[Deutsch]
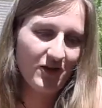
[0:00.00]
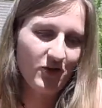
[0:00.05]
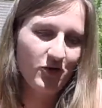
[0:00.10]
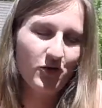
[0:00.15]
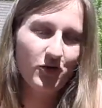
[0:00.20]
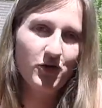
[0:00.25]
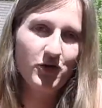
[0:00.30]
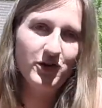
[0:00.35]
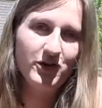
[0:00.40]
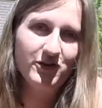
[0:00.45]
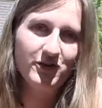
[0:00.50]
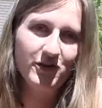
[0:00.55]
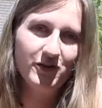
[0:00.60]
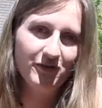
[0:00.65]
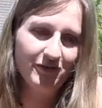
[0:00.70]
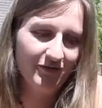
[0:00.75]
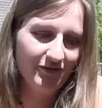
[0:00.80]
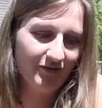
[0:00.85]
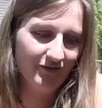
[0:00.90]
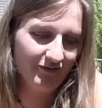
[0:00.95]
Und
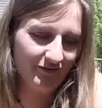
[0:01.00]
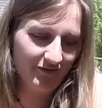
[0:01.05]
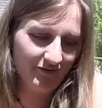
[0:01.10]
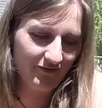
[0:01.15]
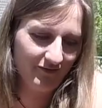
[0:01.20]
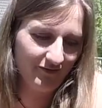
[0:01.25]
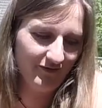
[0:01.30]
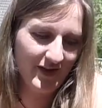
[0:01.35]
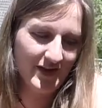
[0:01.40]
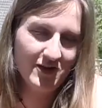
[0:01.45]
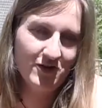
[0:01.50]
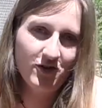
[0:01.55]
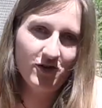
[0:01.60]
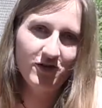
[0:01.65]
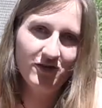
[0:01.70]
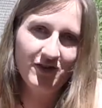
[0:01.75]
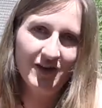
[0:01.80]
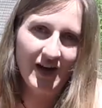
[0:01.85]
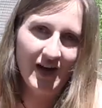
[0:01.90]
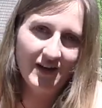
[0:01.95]
wenn ihr
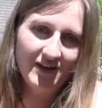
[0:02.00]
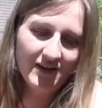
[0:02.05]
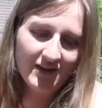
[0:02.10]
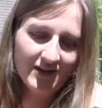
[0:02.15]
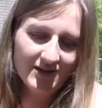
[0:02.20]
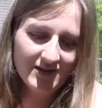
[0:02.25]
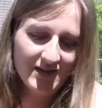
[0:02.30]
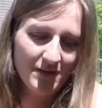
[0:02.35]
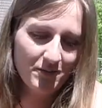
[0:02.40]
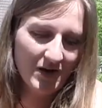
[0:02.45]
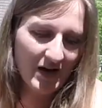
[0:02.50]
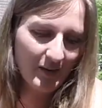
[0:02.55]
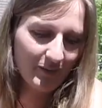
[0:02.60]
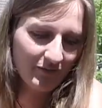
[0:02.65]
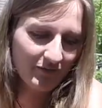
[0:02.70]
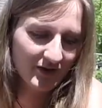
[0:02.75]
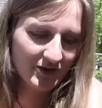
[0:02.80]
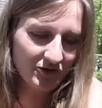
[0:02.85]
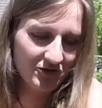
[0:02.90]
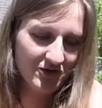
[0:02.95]
noch ein anderes Thema
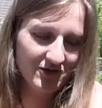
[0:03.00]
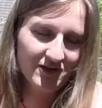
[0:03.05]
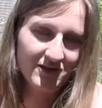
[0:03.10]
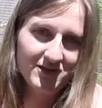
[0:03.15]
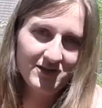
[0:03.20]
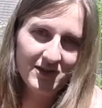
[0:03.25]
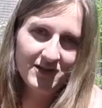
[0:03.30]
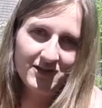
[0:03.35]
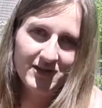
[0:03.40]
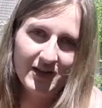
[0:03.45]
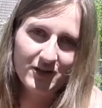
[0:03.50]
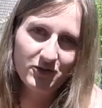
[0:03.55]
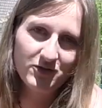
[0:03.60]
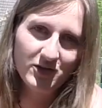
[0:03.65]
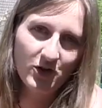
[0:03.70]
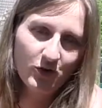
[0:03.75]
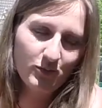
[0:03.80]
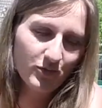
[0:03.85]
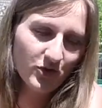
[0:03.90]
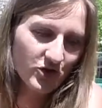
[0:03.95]
habt, was euch interessiert, sagt
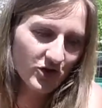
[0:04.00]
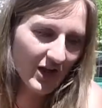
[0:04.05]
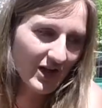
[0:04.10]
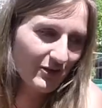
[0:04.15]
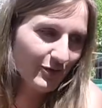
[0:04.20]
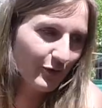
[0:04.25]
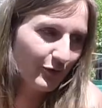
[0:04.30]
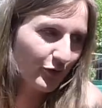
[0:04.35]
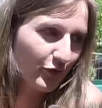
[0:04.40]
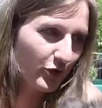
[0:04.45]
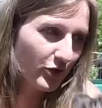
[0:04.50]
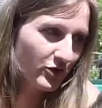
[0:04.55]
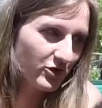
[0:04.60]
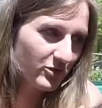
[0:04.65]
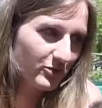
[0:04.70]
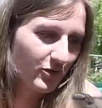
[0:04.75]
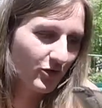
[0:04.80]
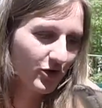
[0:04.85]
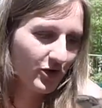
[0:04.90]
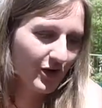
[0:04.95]
uns auch Bescheid. Wir freuen uns
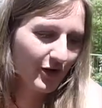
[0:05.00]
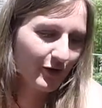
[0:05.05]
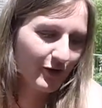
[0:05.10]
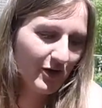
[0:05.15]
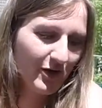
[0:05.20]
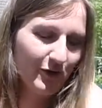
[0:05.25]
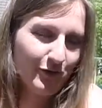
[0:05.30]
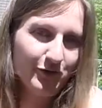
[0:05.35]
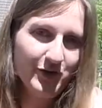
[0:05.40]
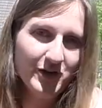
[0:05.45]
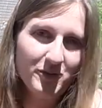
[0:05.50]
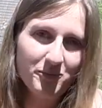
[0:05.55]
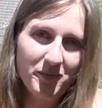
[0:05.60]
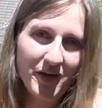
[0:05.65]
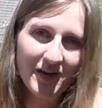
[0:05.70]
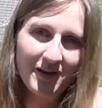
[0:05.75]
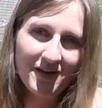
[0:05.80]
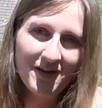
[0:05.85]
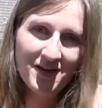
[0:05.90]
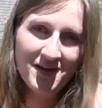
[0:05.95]
über euer Feedback.